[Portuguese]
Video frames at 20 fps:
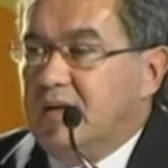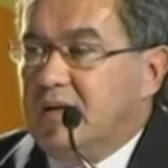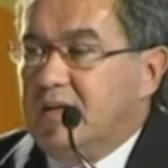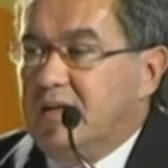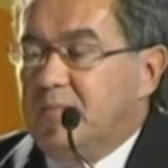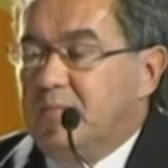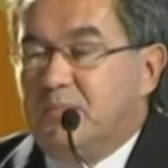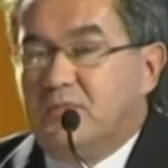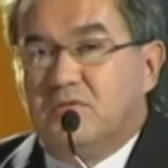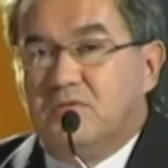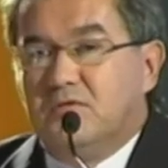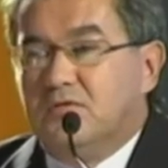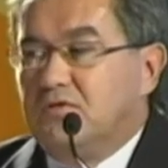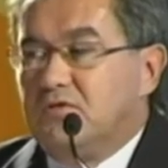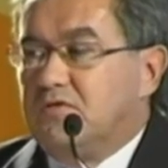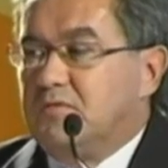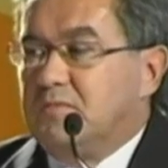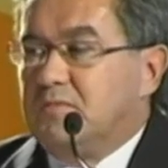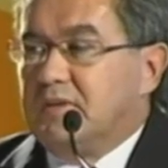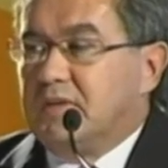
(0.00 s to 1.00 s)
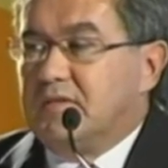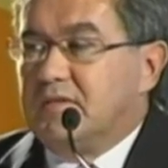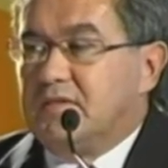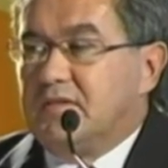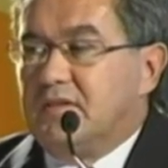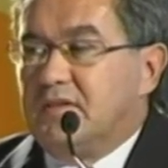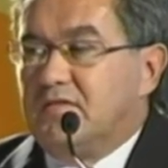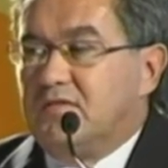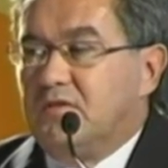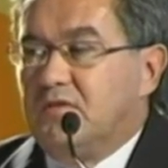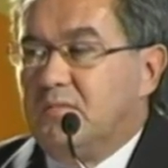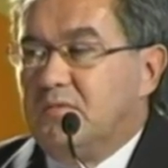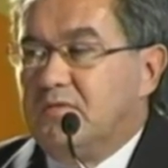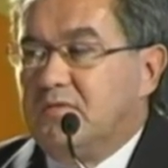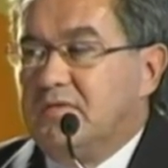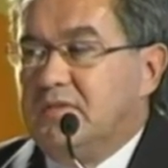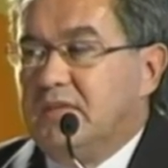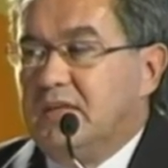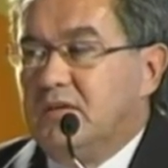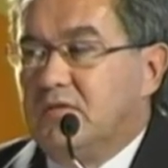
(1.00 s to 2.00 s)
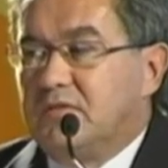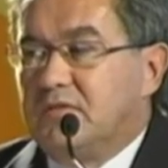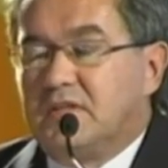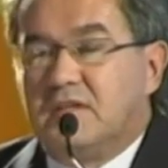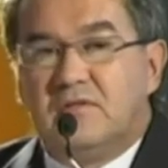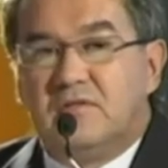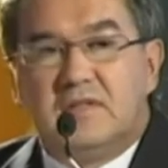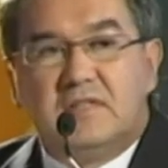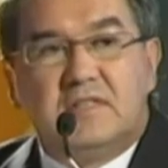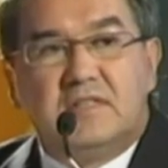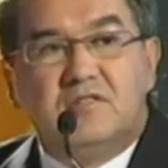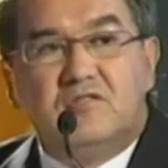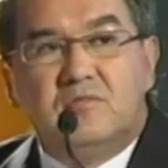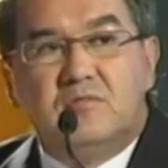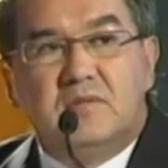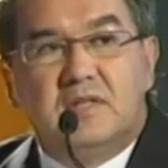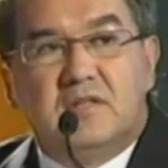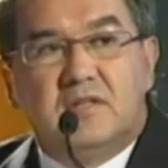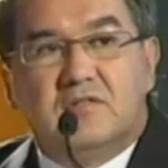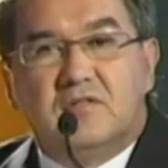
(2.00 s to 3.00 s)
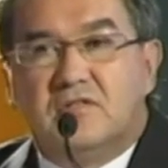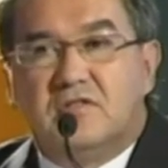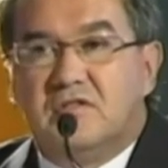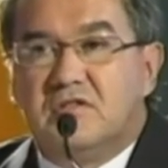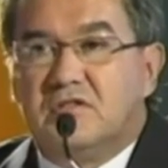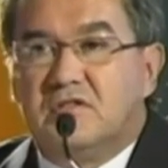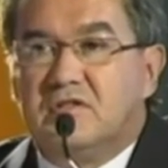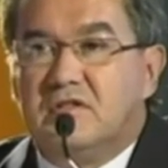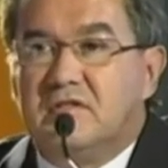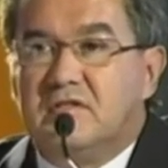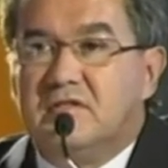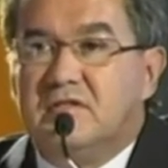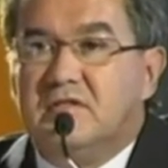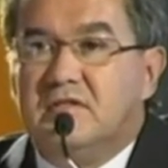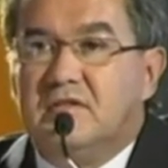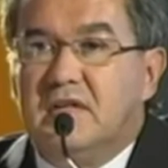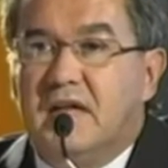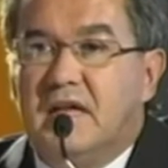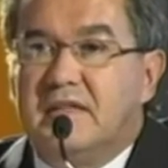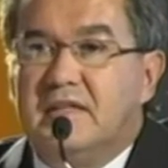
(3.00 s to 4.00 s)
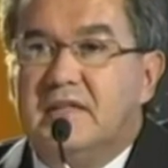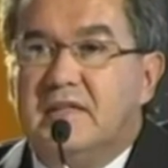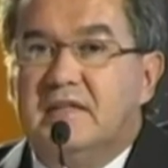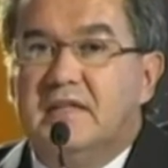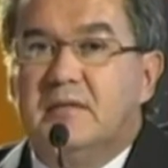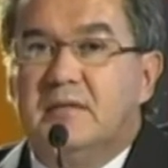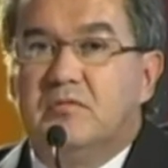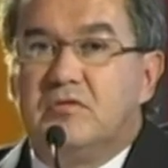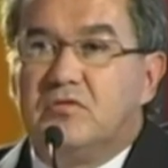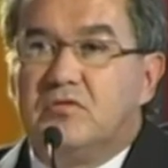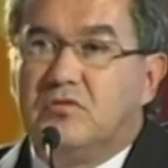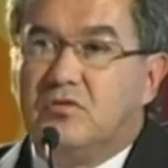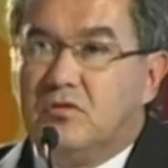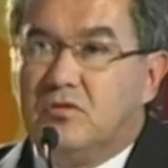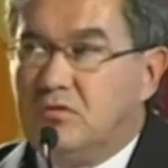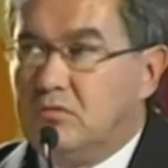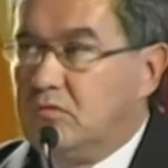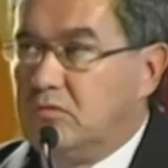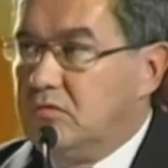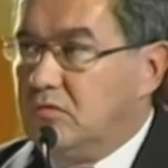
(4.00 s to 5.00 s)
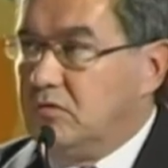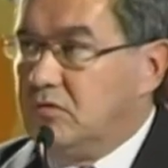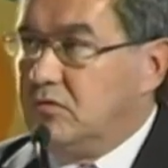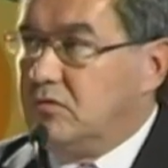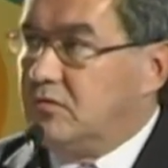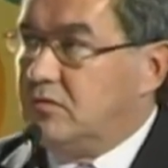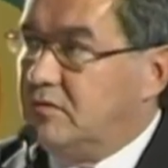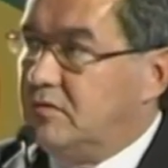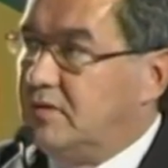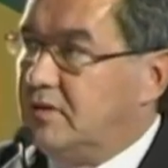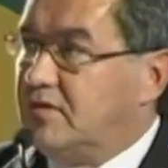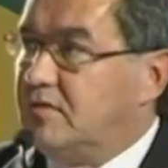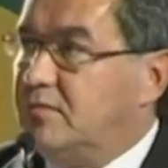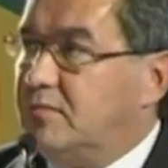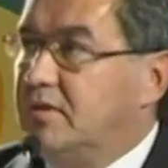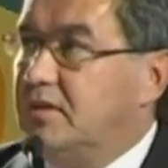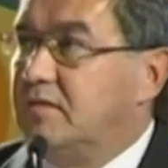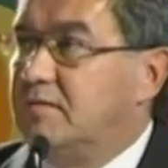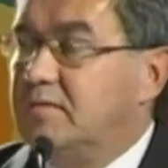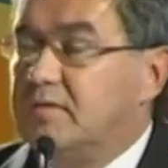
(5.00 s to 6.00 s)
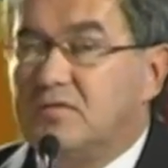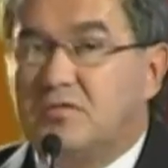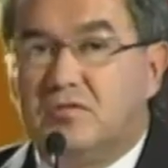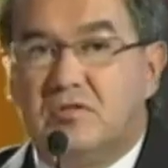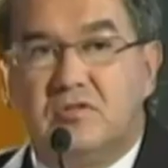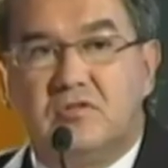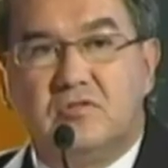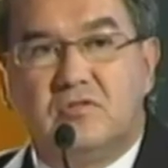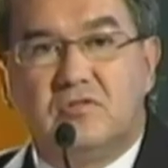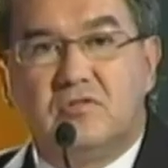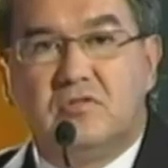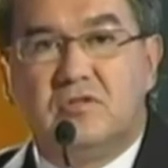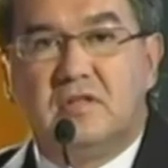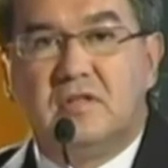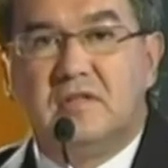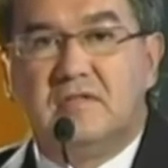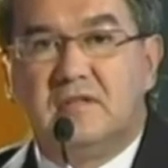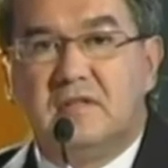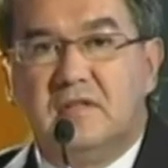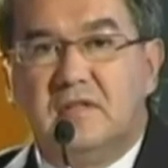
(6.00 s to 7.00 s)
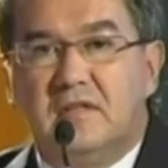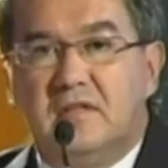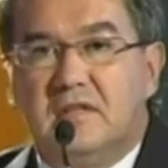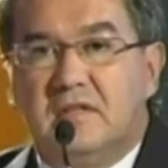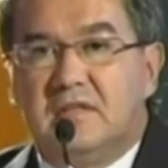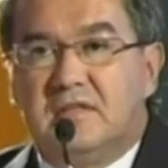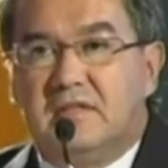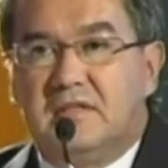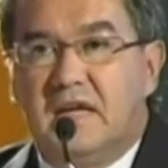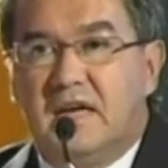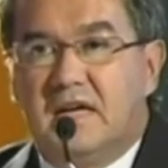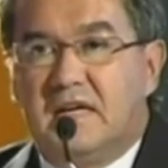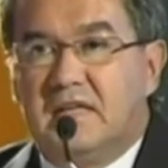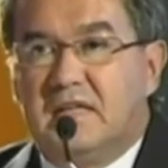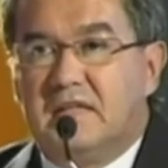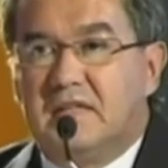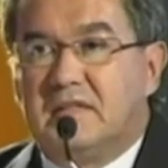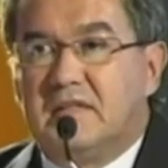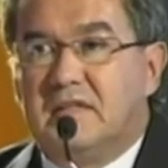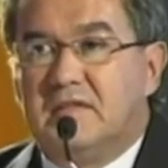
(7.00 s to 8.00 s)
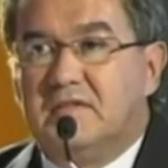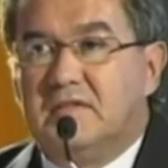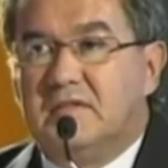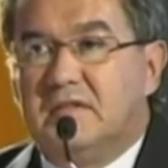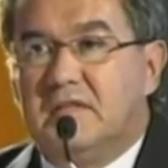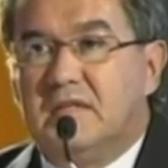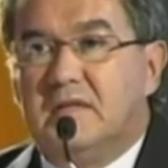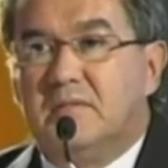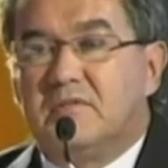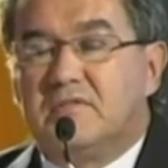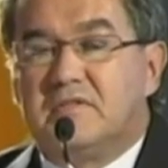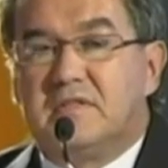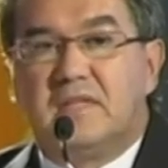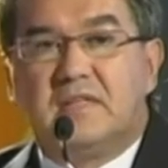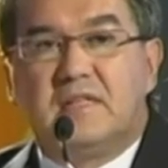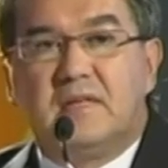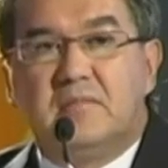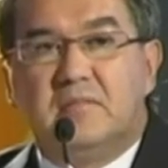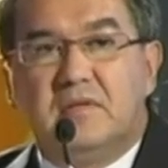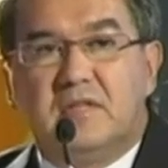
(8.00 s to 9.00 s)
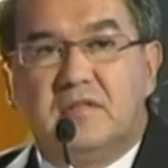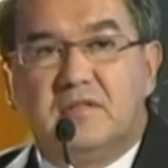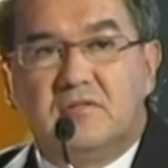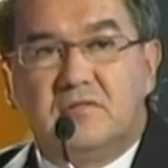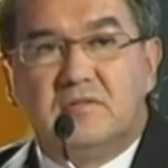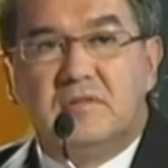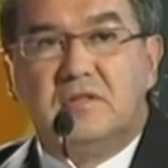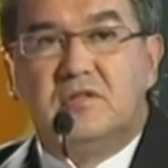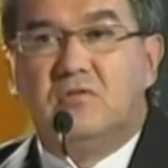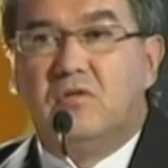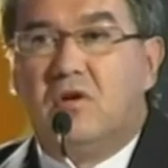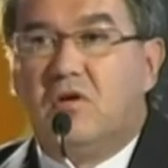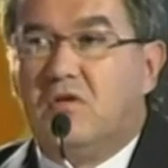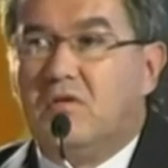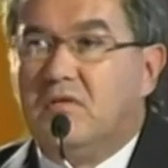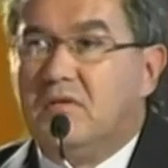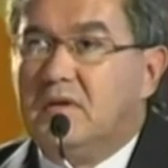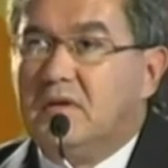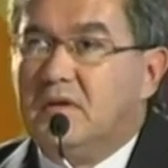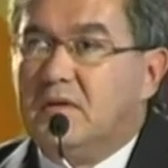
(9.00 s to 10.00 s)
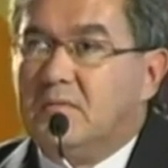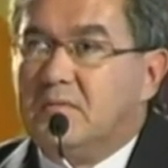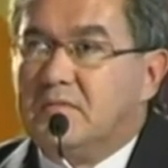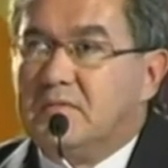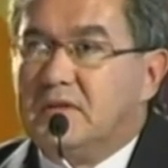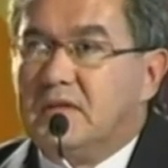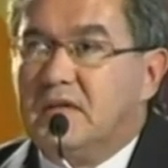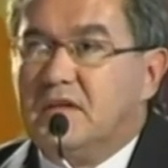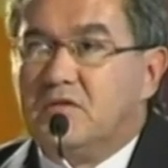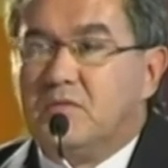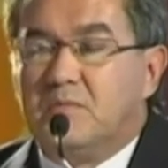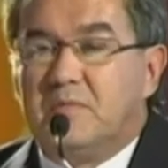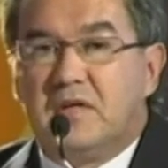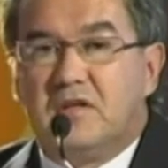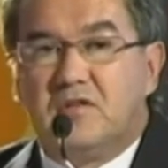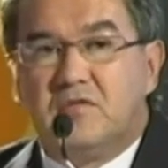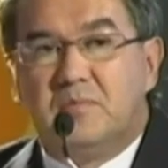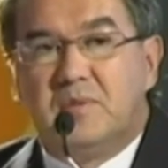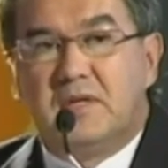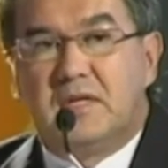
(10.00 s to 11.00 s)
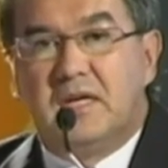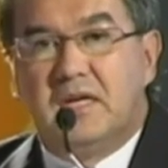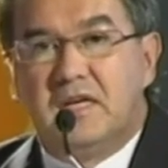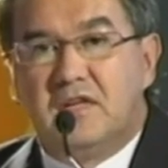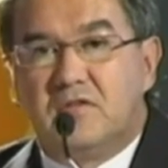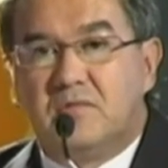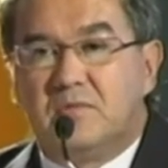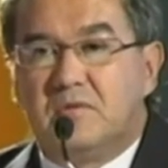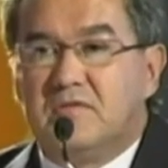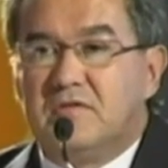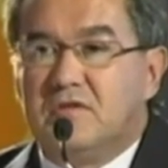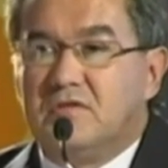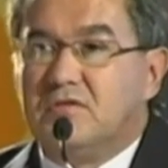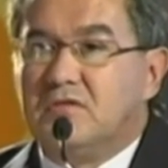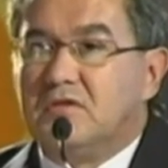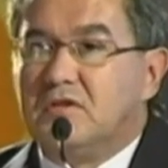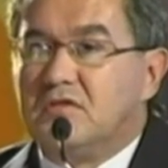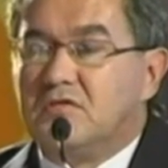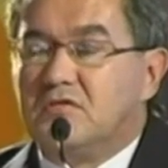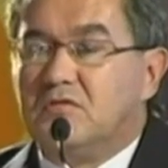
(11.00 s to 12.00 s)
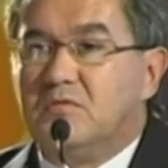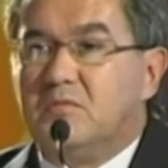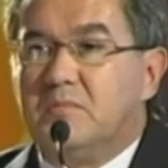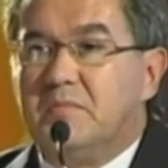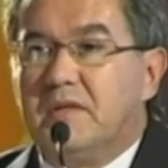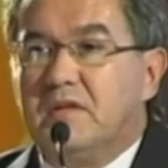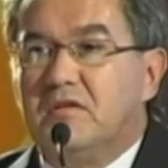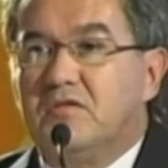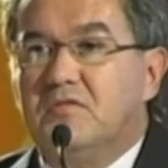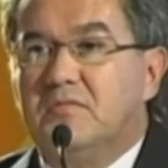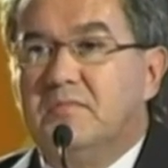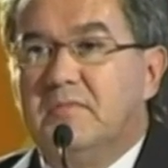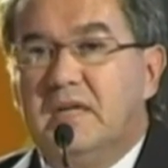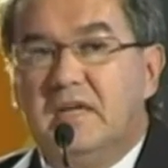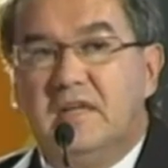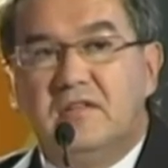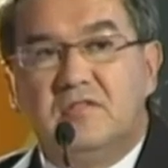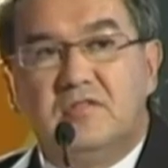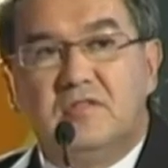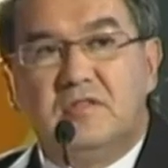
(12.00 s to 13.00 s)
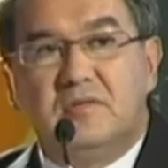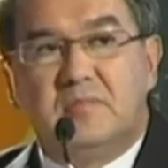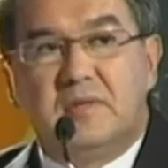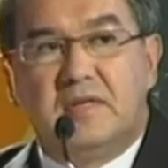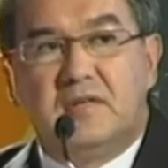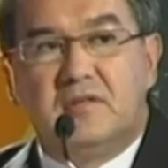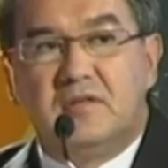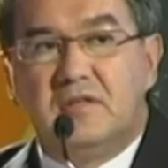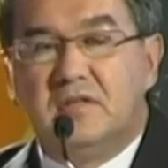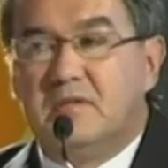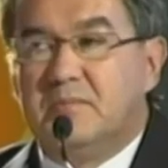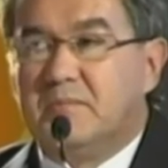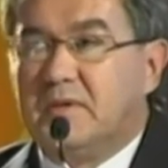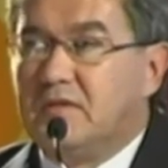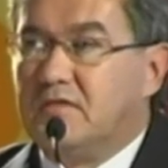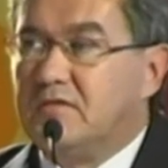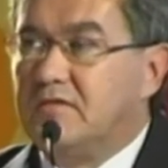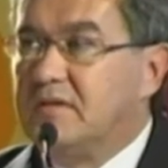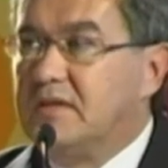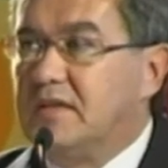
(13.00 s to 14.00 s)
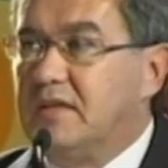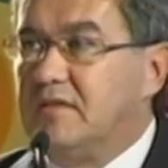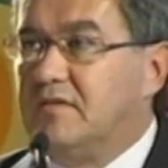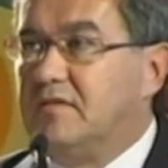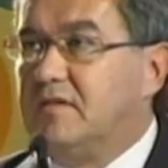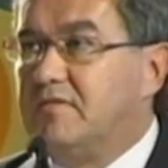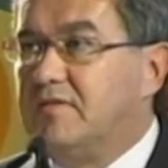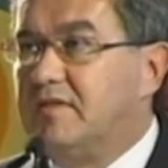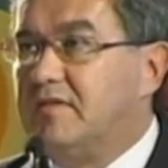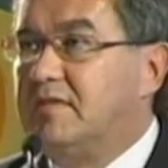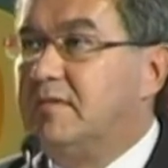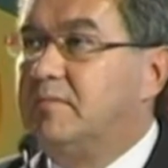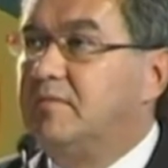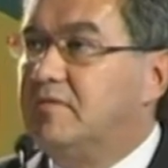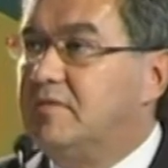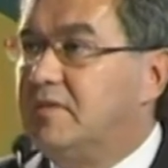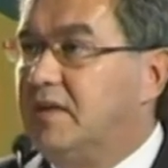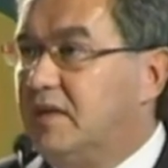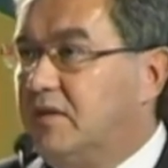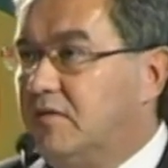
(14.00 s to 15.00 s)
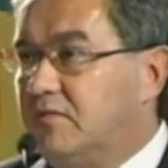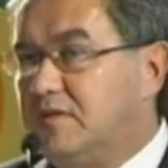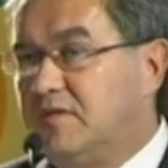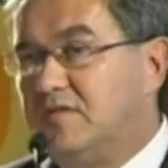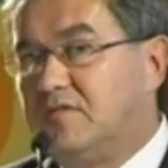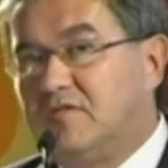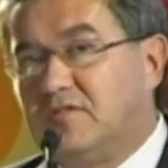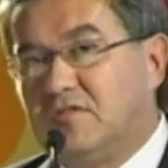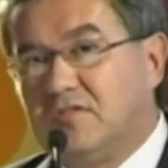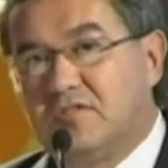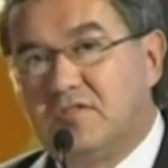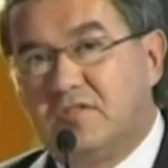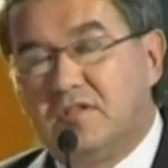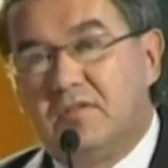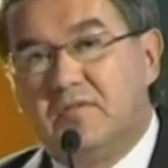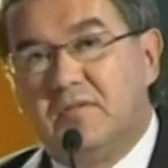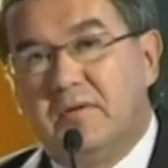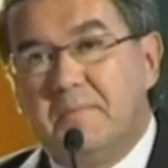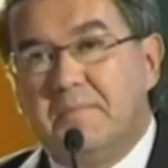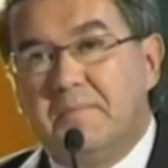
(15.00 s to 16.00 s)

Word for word: E, por último, dizer, nós somos neutra no atendimento, ou seja, nós atendemos todo mundo com as mesmas condições técnicas e damos tratamento igual tanto para os pequenos provedores, como para os médios e para, e para os grandes. Não fazemos nenhuma distinção.